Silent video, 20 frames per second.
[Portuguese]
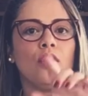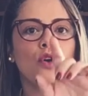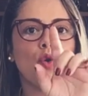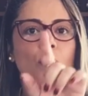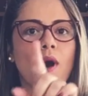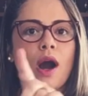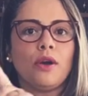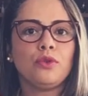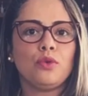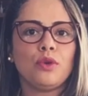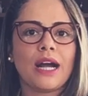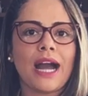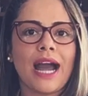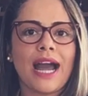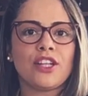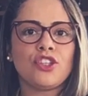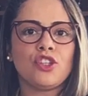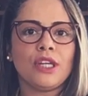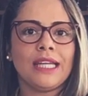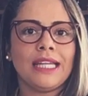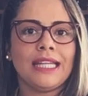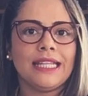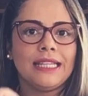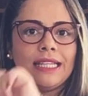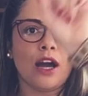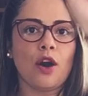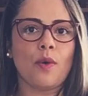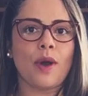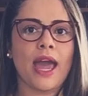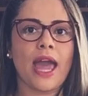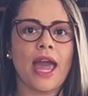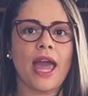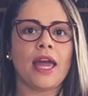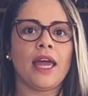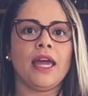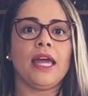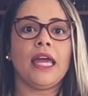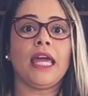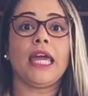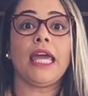O AutoCAD não é
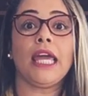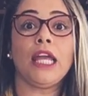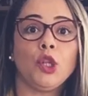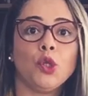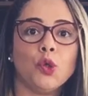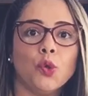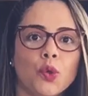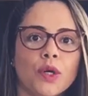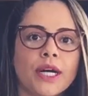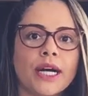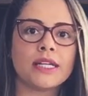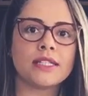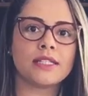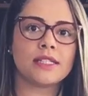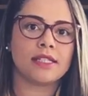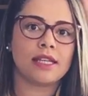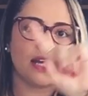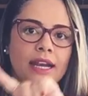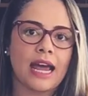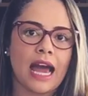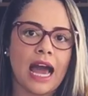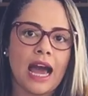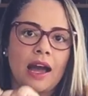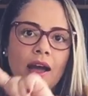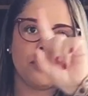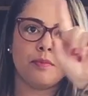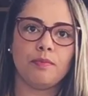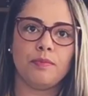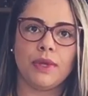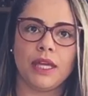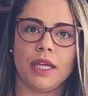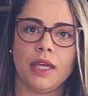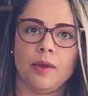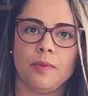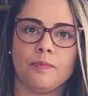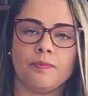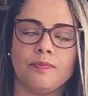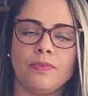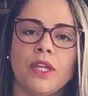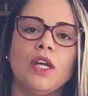e nunca será BIM.